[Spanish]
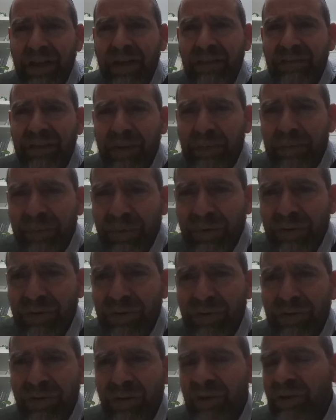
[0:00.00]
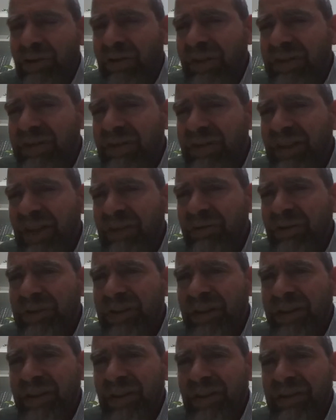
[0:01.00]
el bien por nosotros, no necesita toda
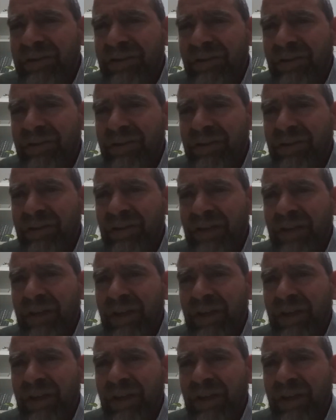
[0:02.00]
esta creación.